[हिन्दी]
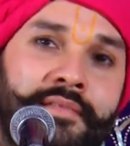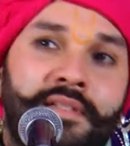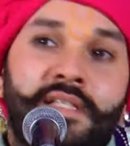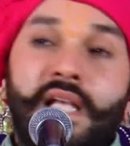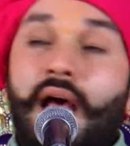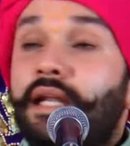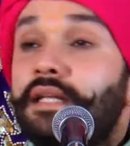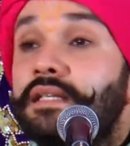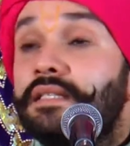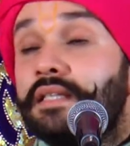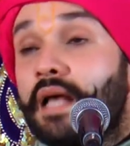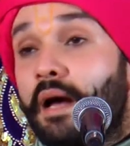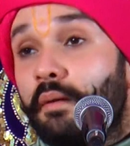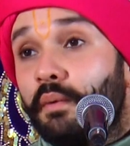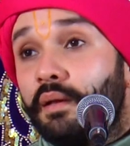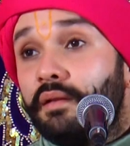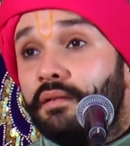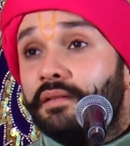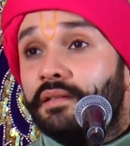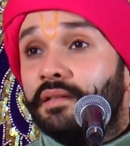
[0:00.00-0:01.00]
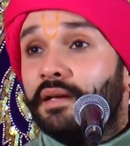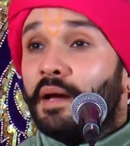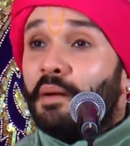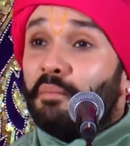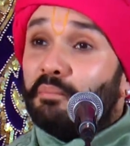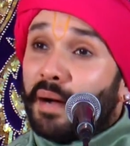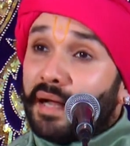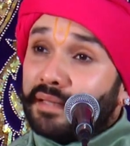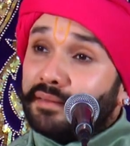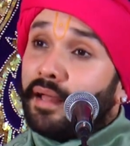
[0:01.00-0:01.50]
सारे सामंत
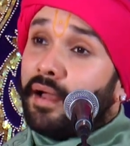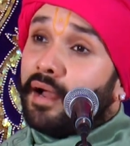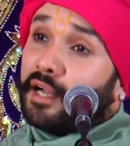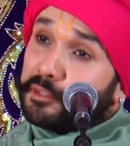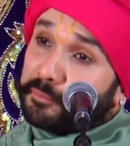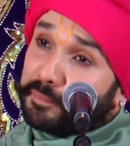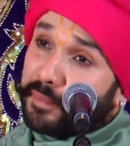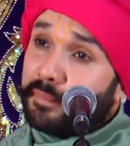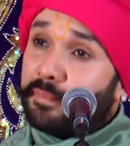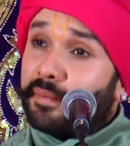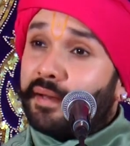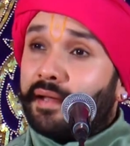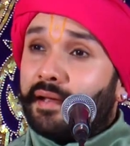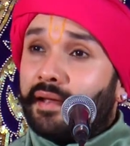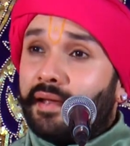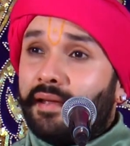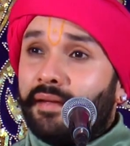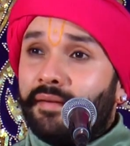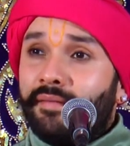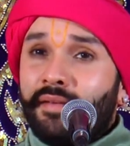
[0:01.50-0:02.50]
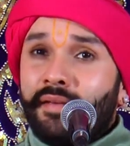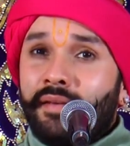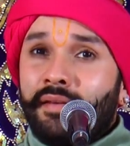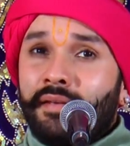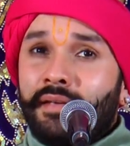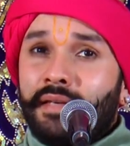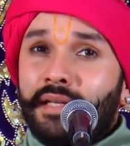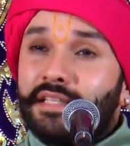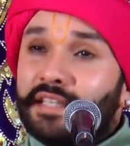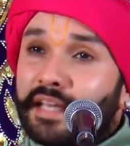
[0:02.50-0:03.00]
माता हटप्रभ रह गई
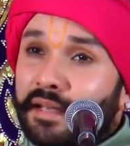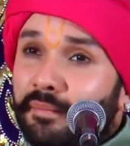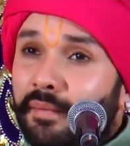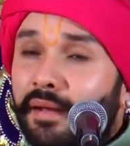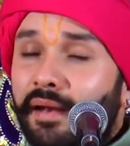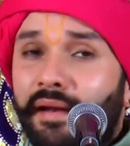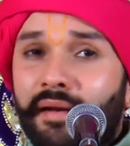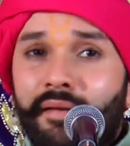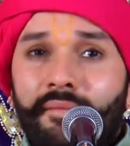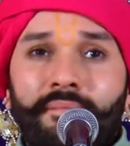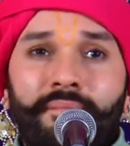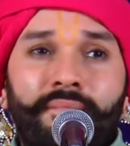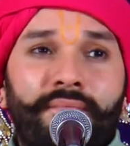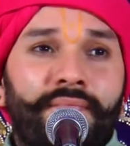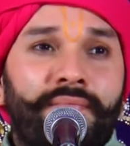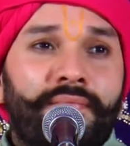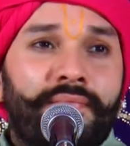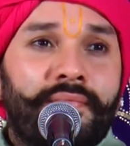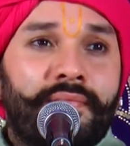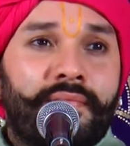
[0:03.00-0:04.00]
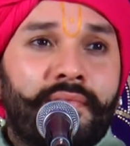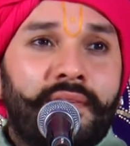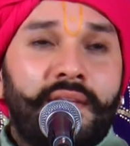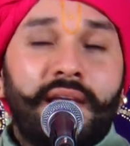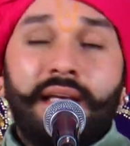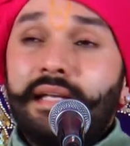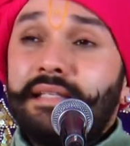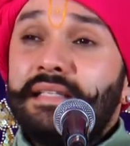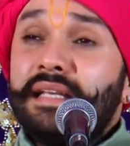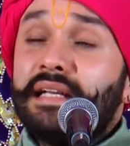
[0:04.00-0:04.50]
कि जयमल ये
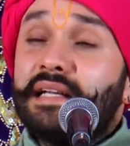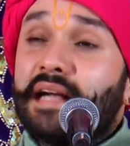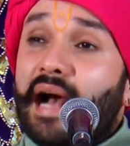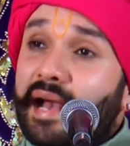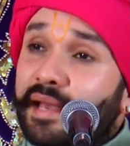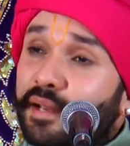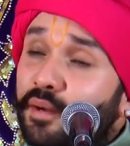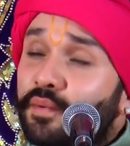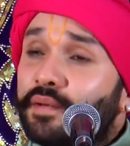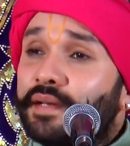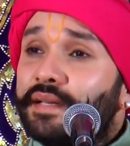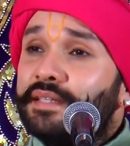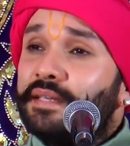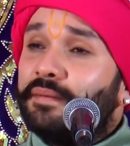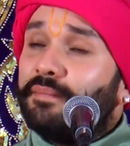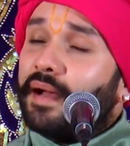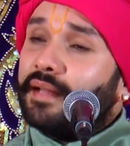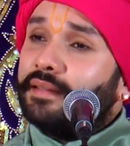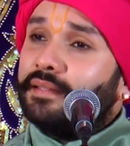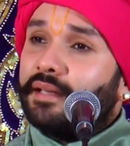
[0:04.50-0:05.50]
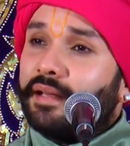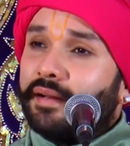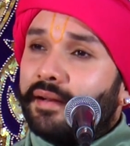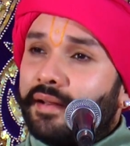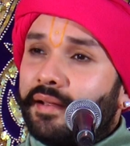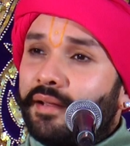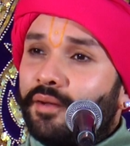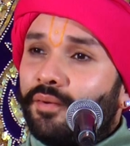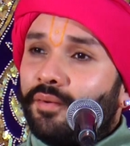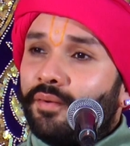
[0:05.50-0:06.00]
कैसी कायरों किसी बात कर
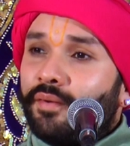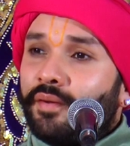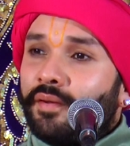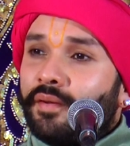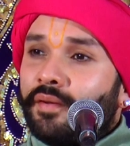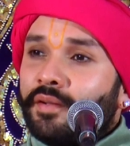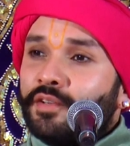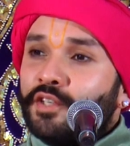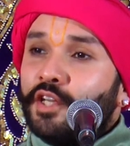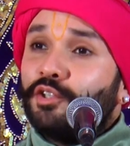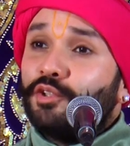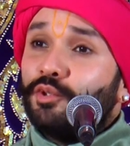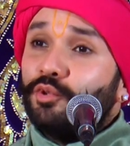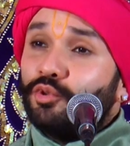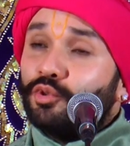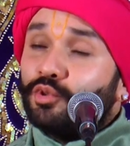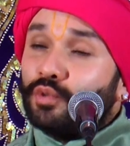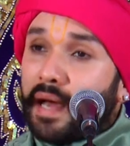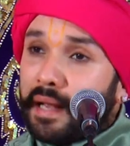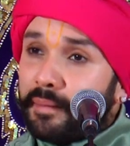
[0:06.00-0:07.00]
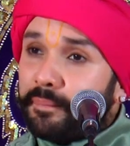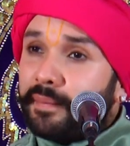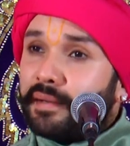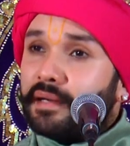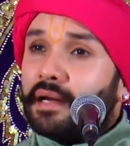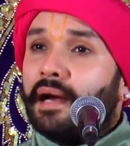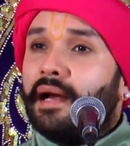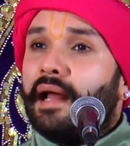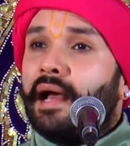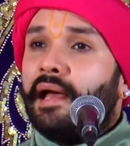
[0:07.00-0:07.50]
रहे हो शत्रु द्वार पर
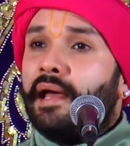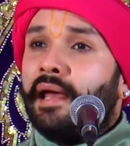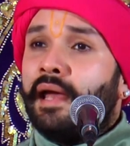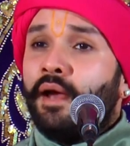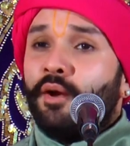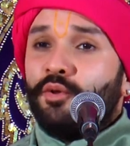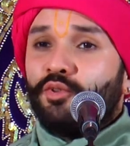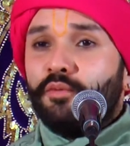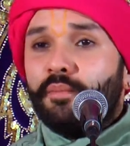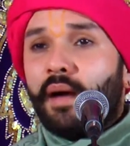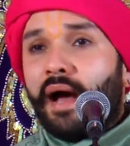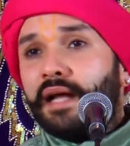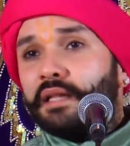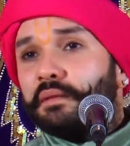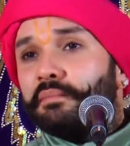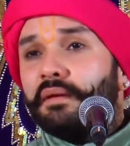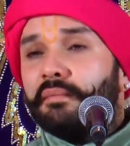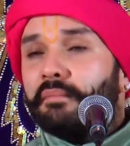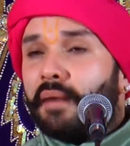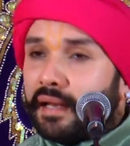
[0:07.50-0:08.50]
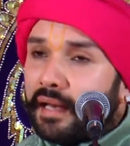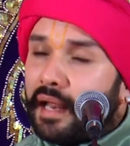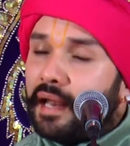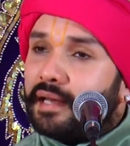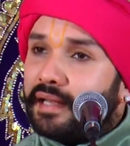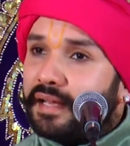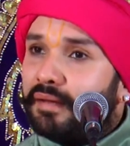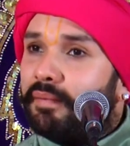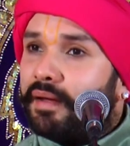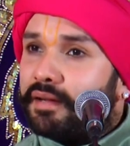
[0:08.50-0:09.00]
खड़ा है तुम हाथ में माला
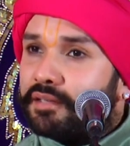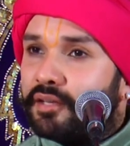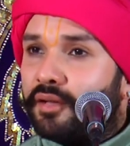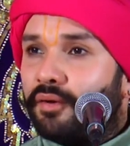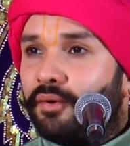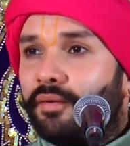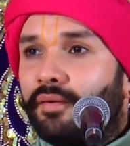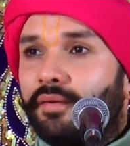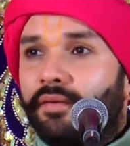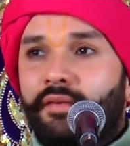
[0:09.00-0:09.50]
लिए बैठे हो